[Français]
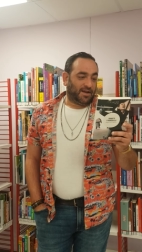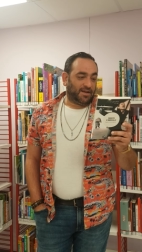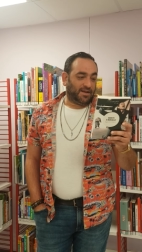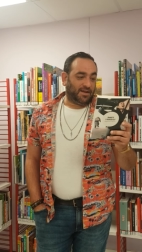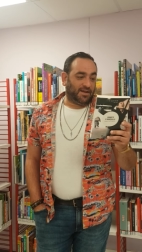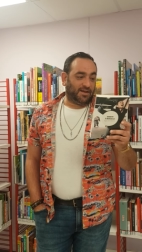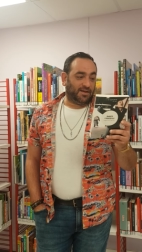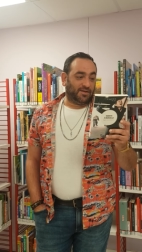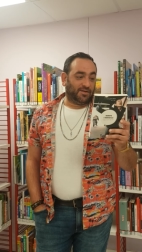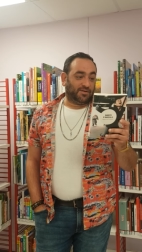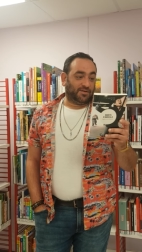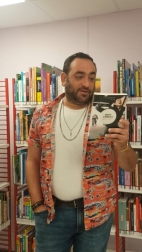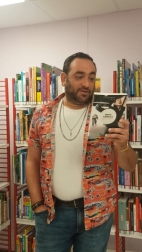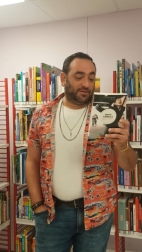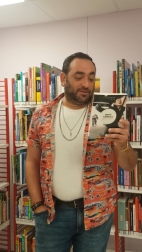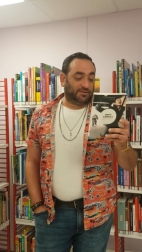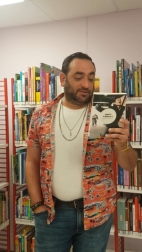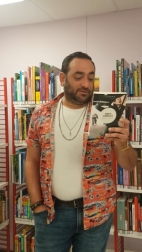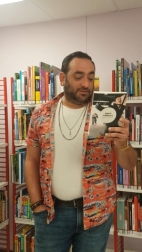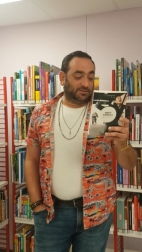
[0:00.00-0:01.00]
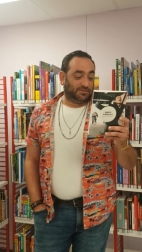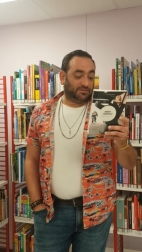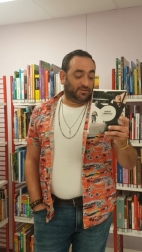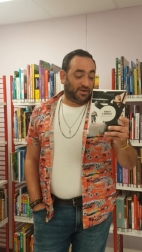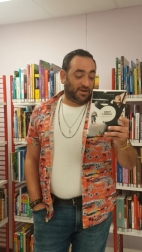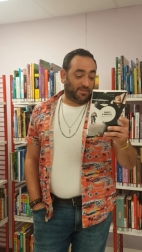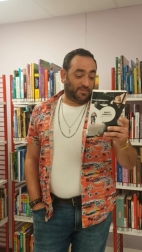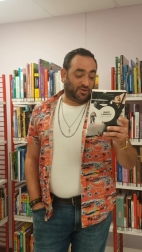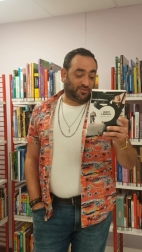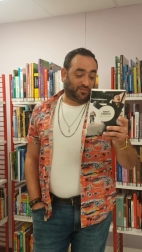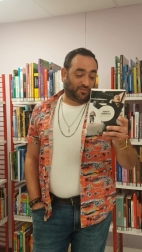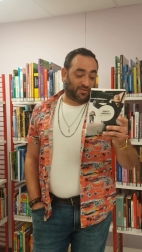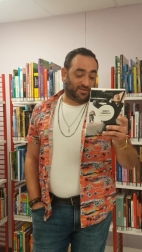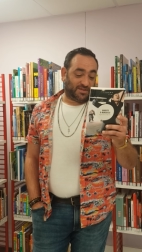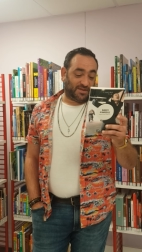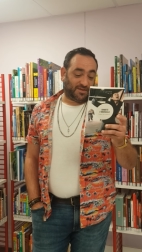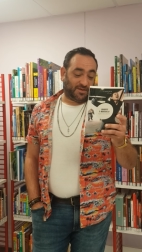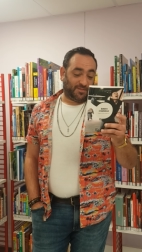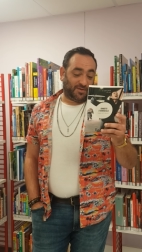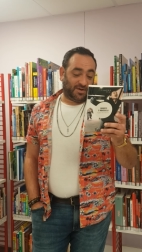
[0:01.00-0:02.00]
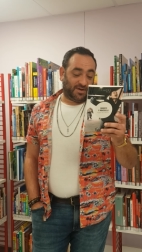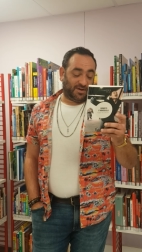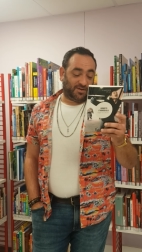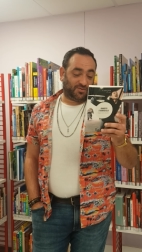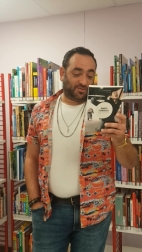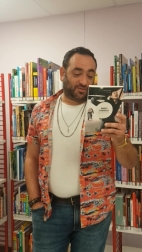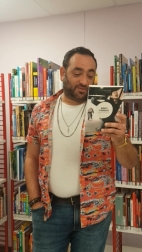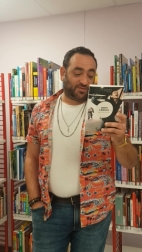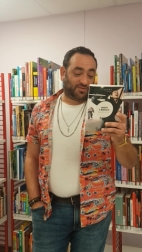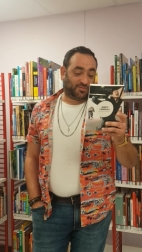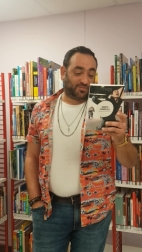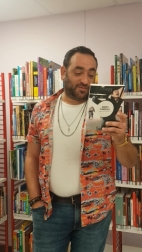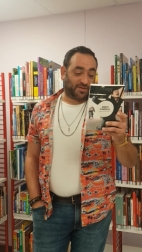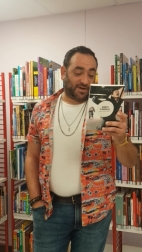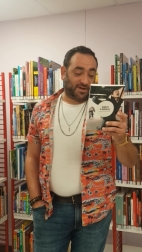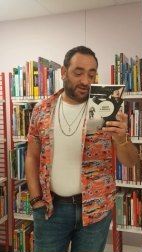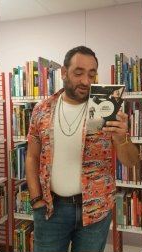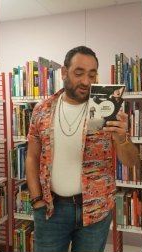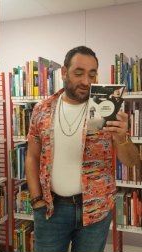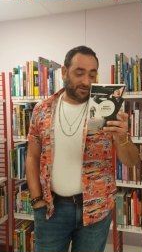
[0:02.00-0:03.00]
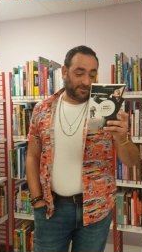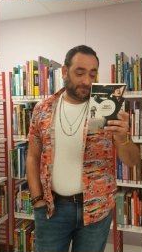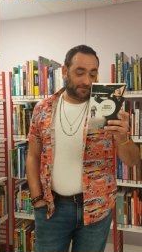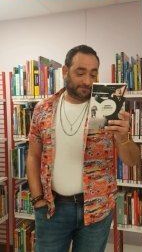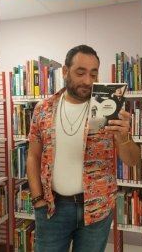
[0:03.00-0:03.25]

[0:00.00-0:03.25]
Et voilà, moi je vous conseille vraiment la lecture de cet ouvrage.